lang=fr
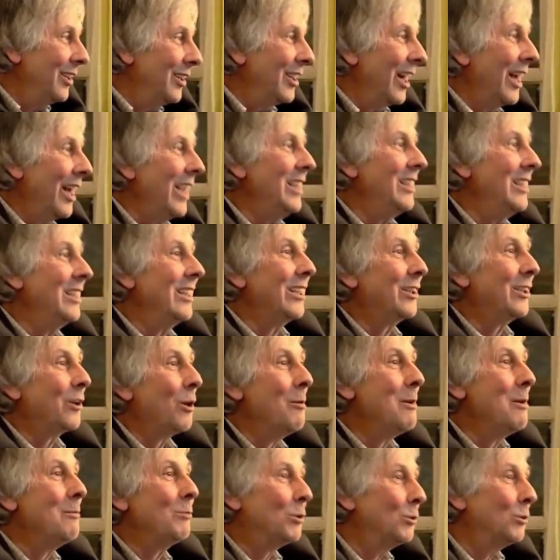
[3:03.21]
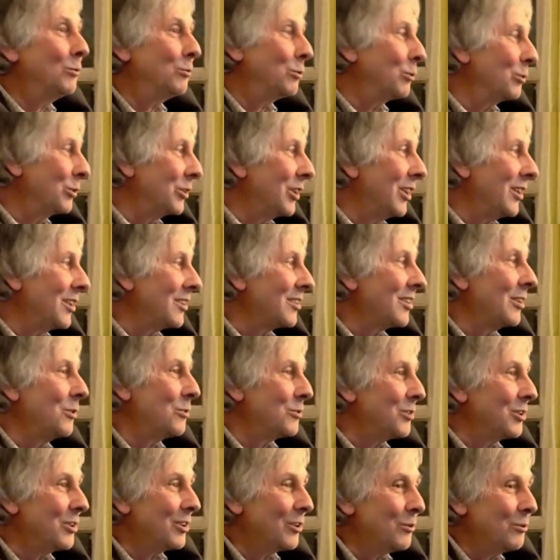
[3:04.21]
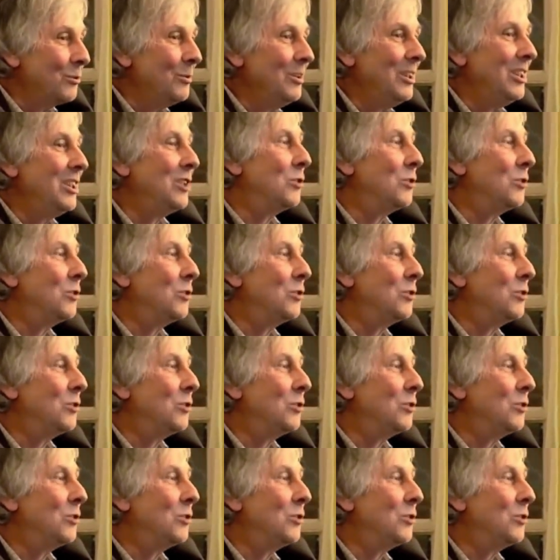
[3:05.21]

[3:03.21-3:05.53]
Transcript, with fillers: Là, il est quand même confronté à ça aux États-Unis.